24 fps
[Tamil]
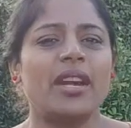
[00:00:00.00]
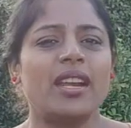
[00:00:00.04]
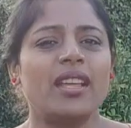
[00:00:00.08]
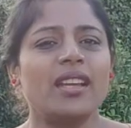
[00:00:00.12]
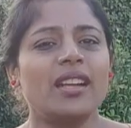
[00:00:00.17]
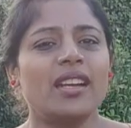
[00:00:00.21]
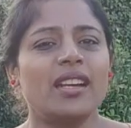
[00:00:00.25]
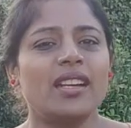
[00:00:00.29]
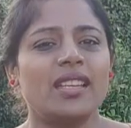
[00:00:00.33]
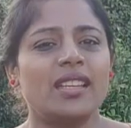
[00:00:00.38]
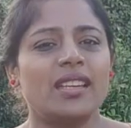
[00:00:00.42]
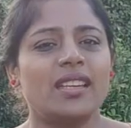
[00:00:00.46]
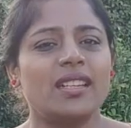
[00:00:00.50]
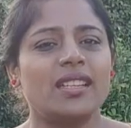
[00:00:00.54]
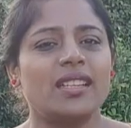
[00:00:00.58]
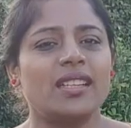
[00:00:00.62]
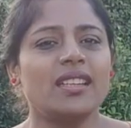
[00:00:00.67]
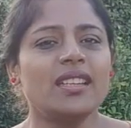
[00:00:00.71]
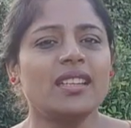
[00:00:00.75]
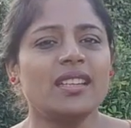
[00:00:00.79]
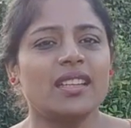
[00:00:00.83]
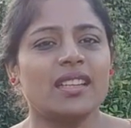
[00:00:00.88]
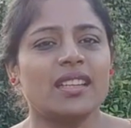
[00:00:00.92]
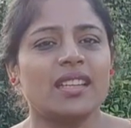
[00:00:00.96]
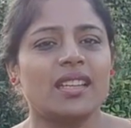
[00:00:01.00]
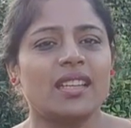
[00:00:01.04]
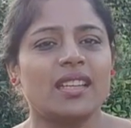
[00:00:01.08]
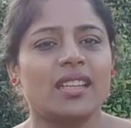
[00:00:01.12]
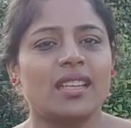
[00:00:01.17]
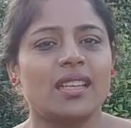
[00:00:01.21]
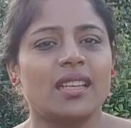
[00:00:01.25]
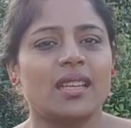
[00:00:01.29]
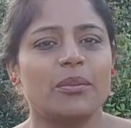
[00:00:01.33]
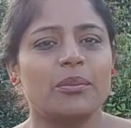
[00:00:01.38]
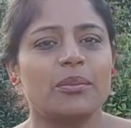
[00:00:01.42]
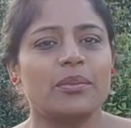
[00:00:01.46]
படங்கள்
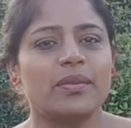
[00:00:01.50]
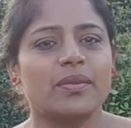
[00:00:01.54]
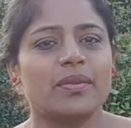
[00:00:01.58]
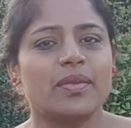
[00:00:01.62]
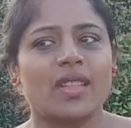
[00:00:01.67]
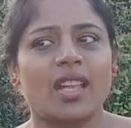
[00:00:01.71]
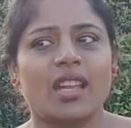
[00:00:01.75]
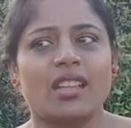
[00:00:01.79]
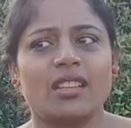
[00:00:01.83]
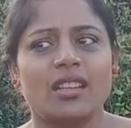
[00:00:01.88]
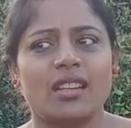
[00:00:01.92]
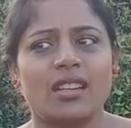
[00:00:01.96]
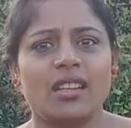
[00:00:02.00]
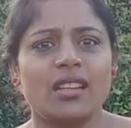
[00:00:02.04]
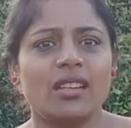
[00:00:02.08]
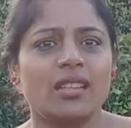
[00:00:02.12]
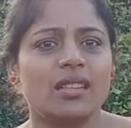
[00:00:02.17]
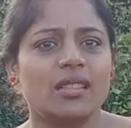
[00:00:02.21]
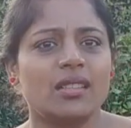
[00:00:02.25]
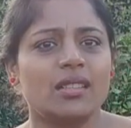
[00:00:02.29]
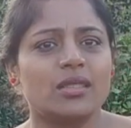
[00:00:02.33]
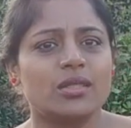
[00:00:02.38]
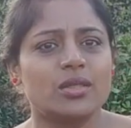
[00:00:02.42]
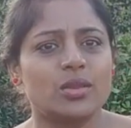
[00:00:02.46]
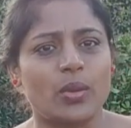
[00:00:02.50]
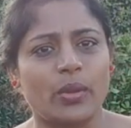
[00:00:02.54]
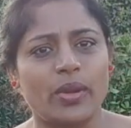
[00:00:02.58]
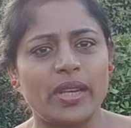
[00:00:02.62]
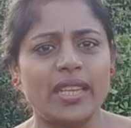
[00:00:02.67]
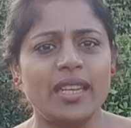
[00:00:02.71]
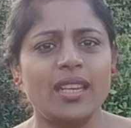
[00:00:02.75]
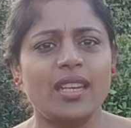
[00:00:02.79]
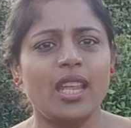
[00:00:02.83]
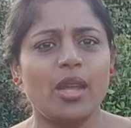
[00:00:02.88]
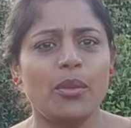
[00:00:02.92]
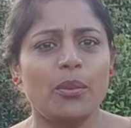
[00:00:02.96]
இருக்குது அதெல்லாம்
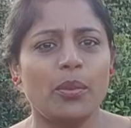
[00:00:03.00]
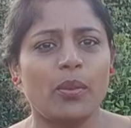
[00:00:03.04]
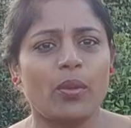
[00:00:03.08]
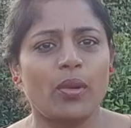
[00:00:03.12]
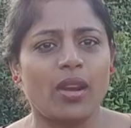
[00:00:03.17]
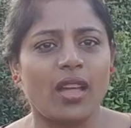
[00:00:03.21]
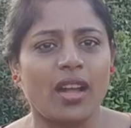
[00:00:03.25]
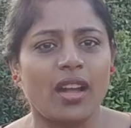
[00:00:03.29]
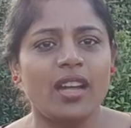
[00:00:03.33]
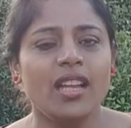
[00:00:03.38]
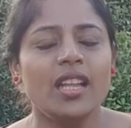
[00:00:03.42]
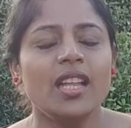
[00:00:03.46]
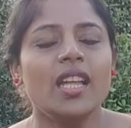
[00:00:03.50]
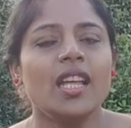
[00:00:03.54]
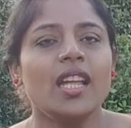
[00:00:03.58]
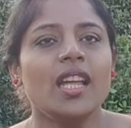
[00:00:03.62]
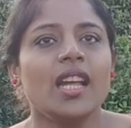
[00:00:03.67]
சொல்லிக்கிட்டே போகலாம்